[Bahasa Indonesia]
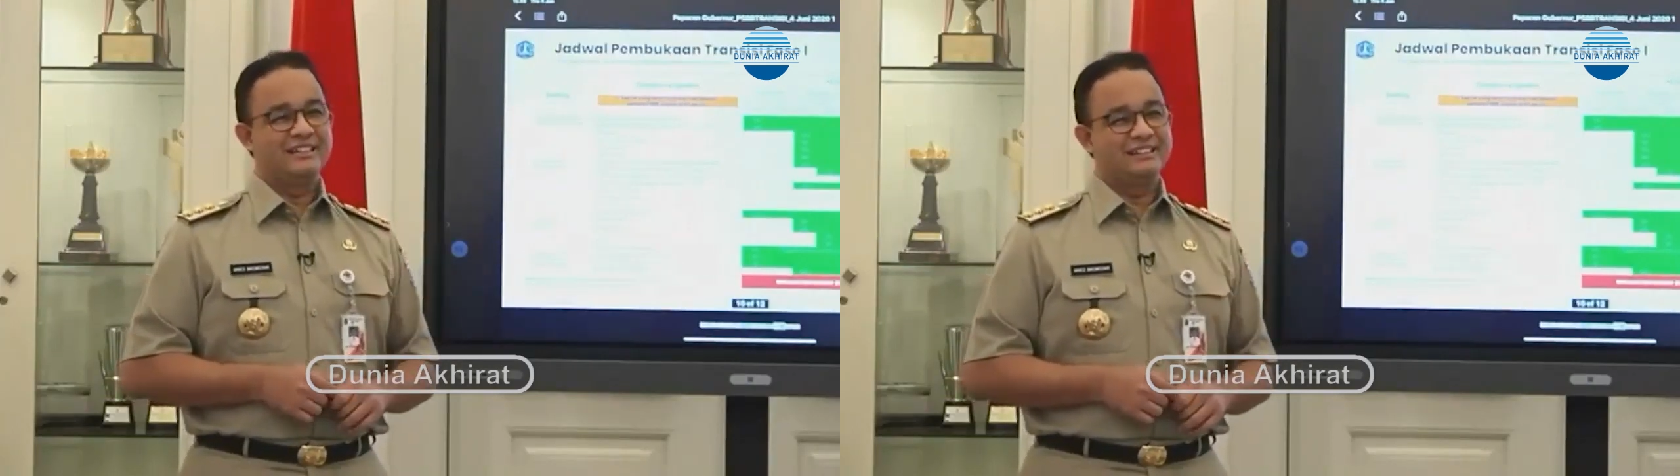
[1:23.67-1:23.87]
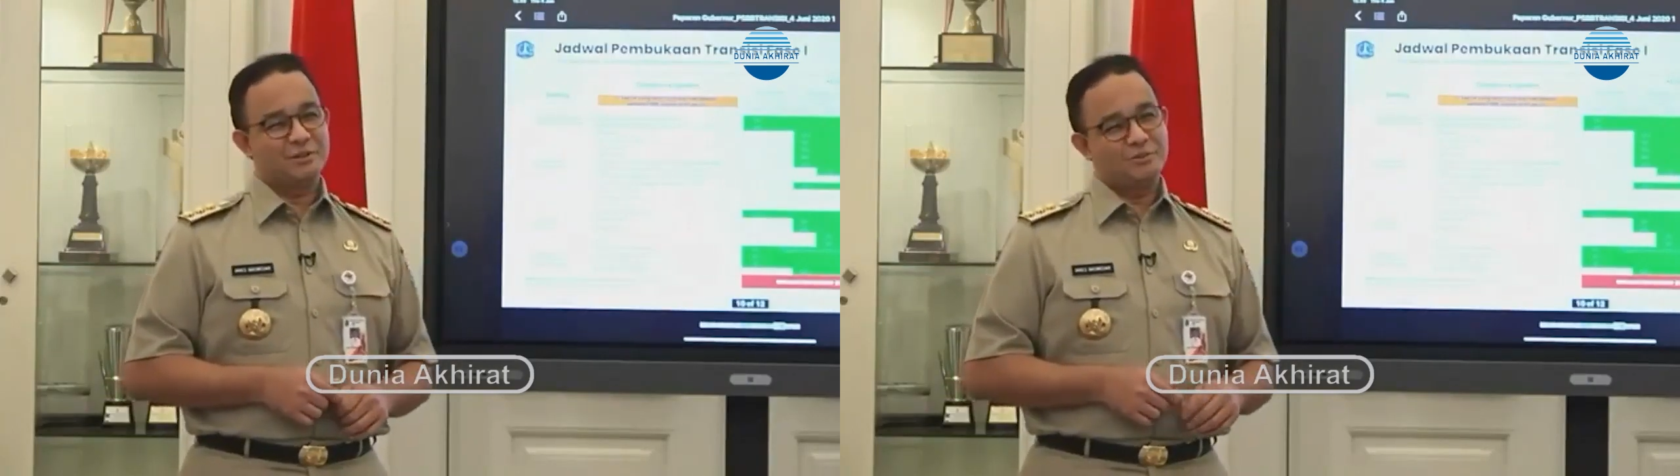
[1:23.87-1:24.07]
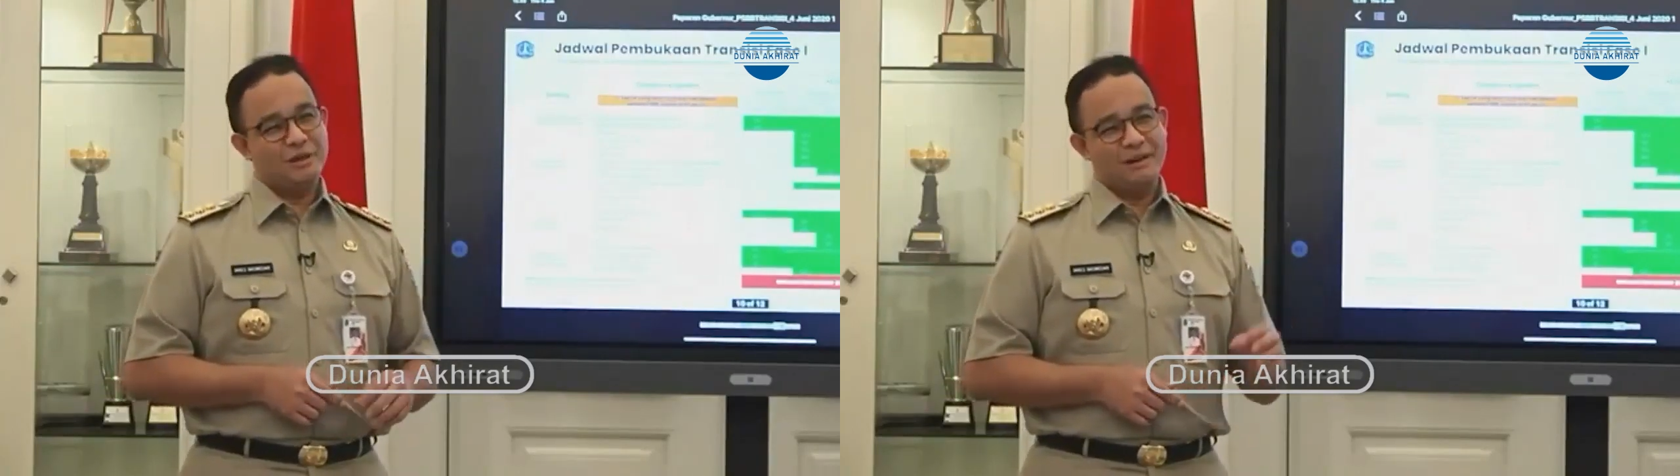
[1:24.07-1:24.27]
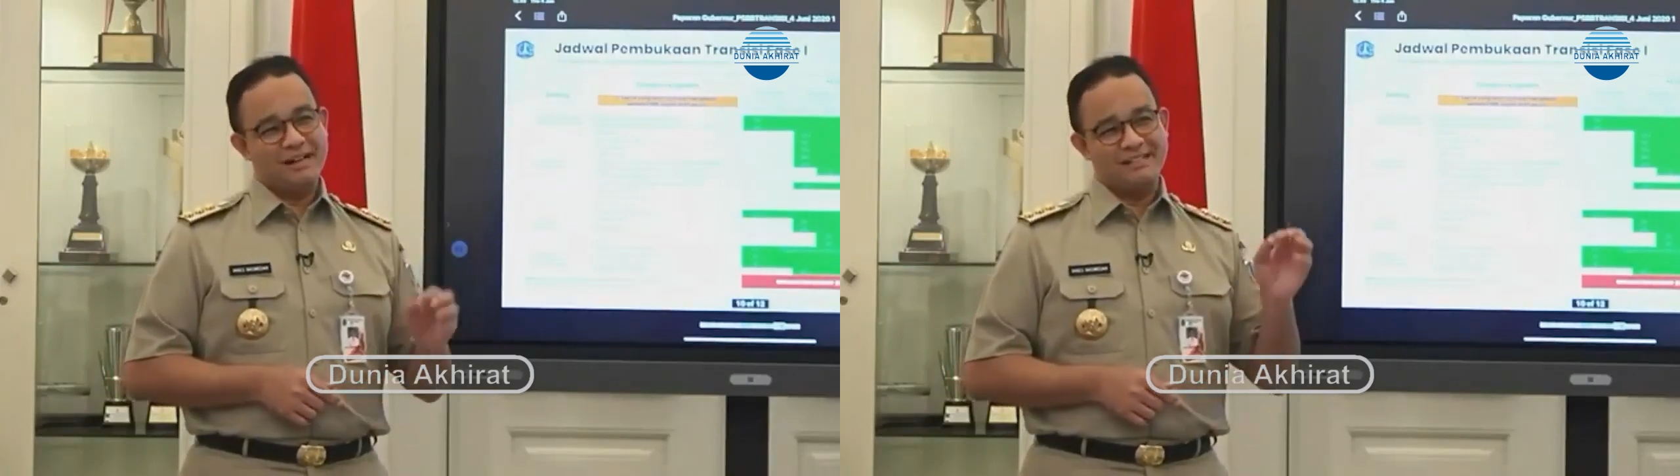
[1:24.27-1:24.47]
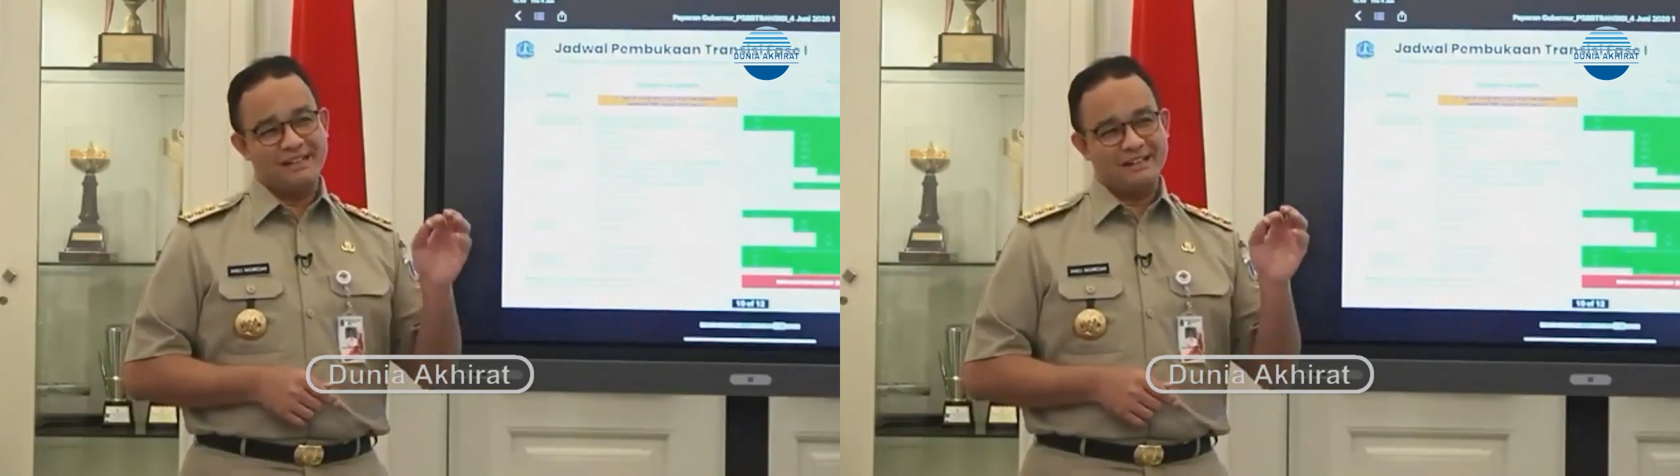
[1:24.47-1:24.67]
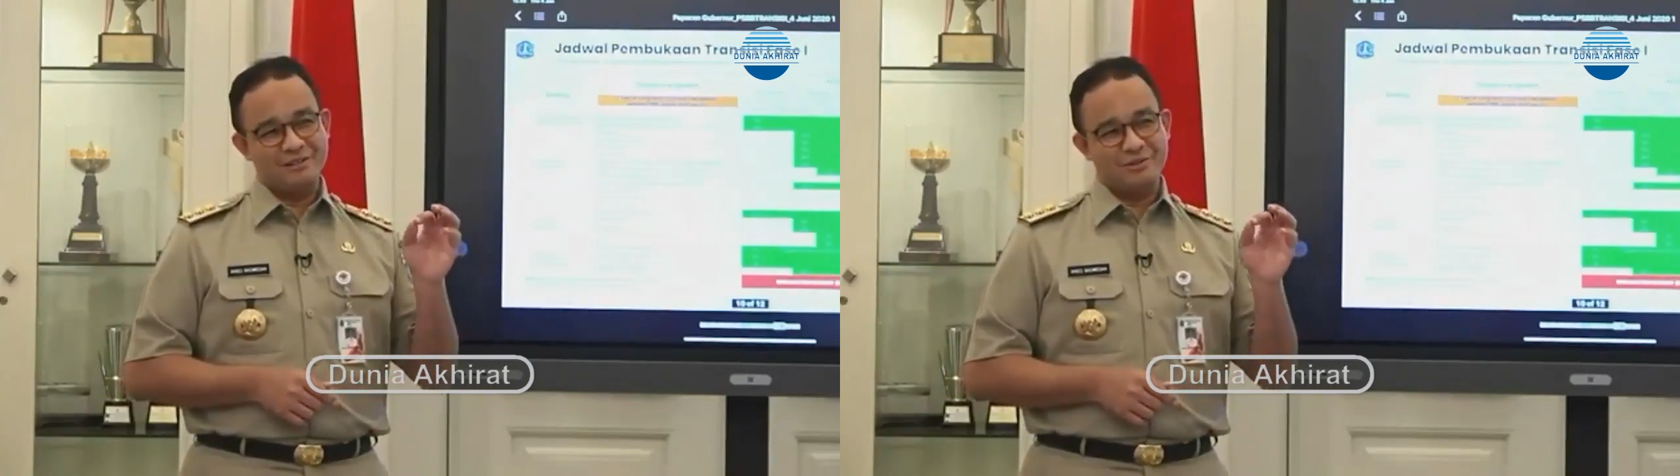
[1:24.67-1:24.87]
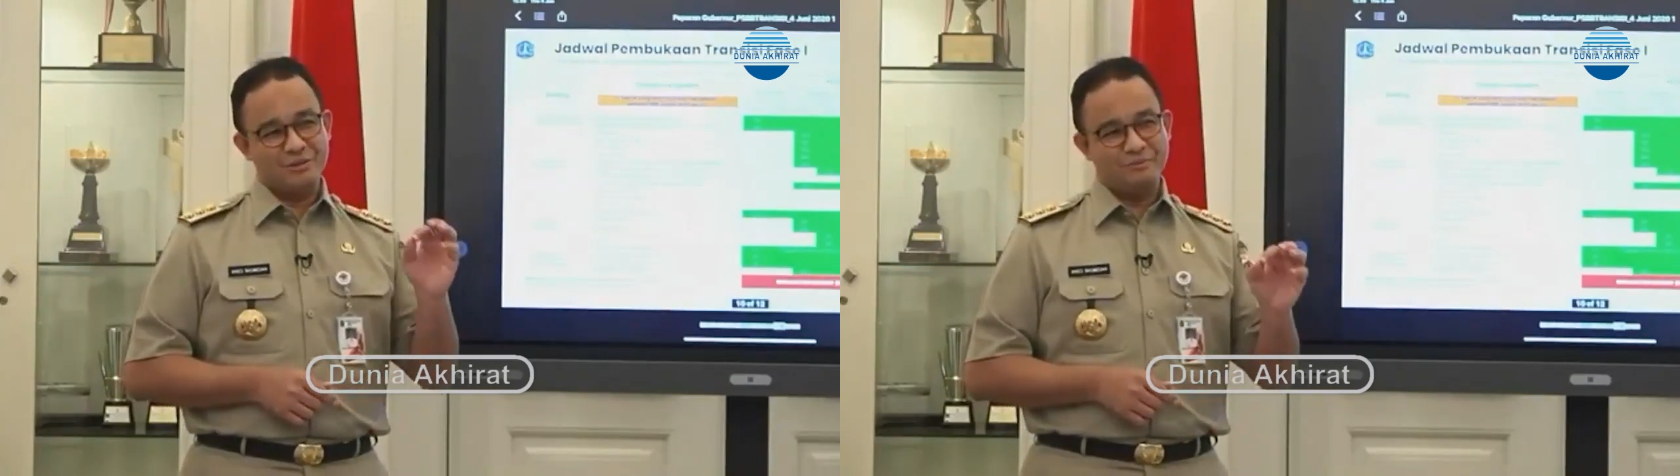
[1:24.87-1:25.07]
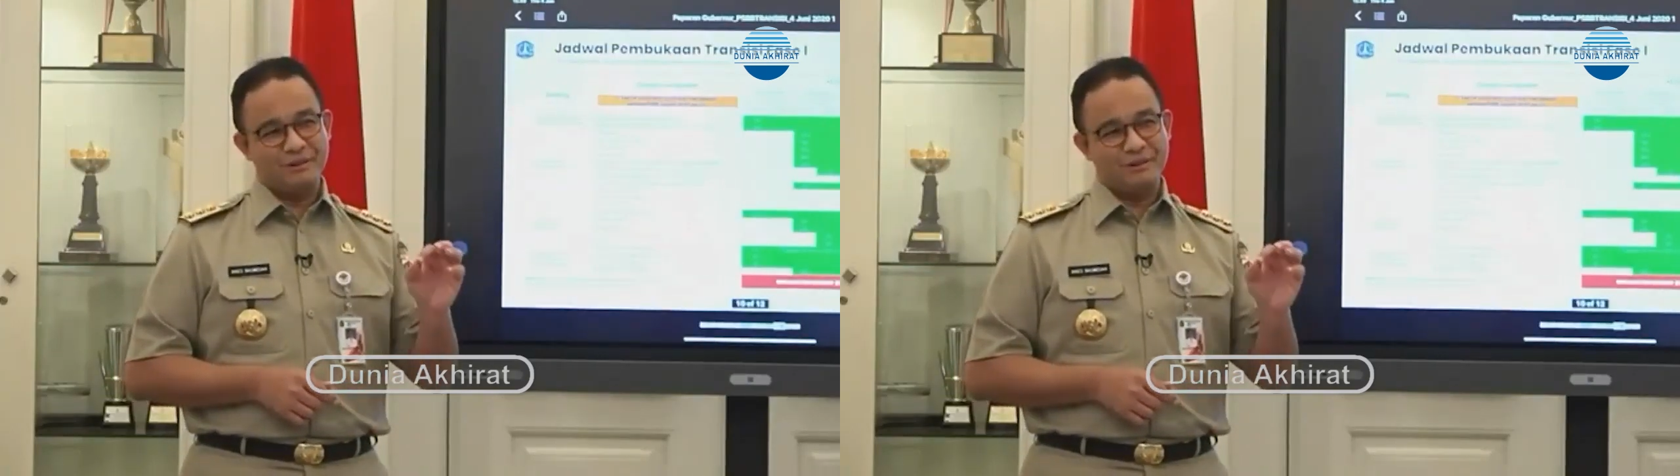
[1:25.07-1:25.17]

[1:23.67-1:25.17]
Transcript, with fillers: kita semua yang melaksanakan semua